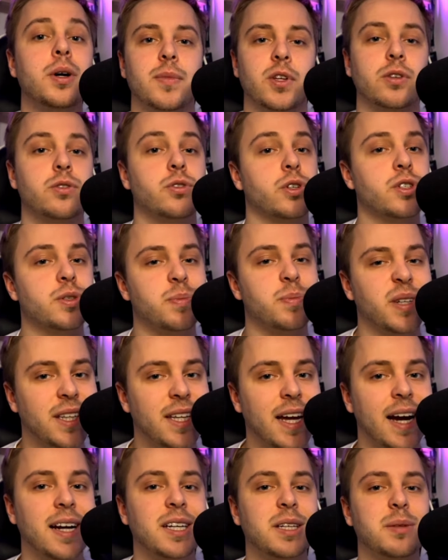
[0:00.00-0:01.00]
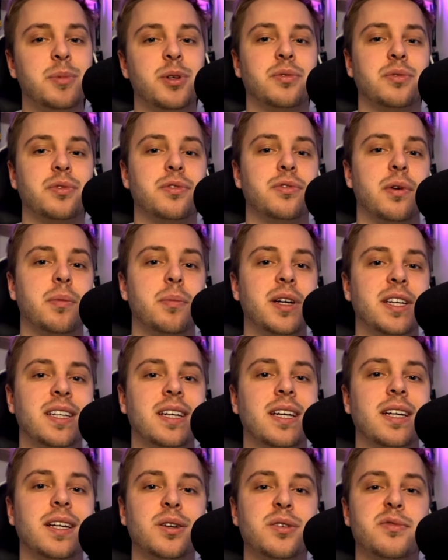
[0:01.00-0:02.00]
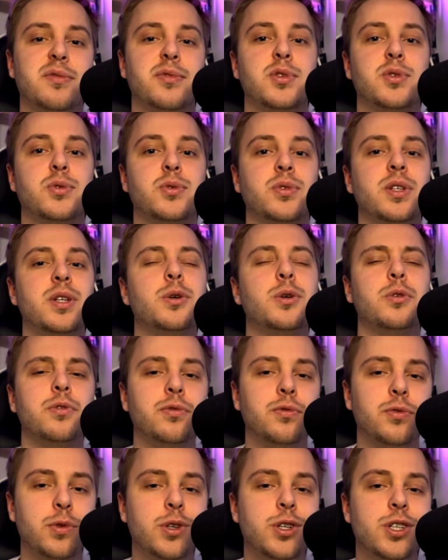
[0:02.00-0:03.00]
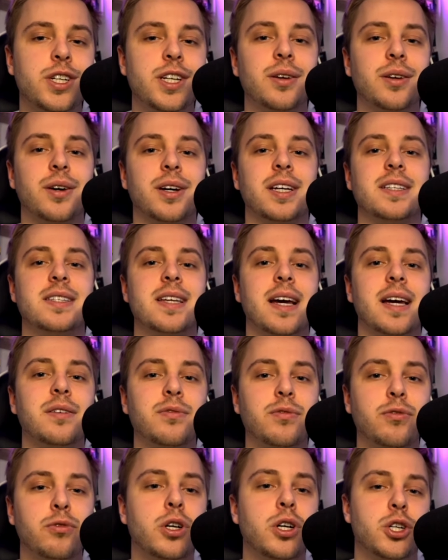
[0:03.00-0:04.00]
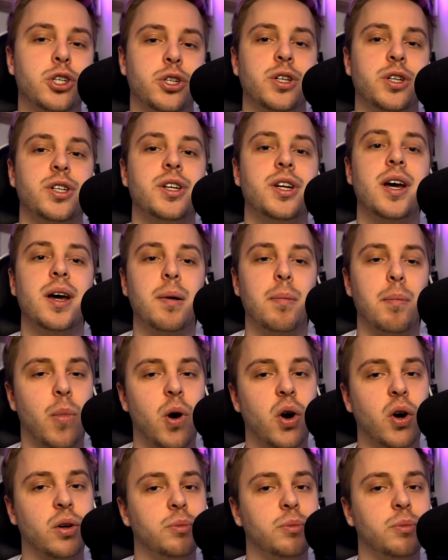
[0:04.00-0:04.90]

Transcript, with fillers: Und sonst bedanke ich mich auf jeden Fall bei dir da draußen fürs Zusehen und wünsche dir noch jetzt einen wunderschönen Morgen,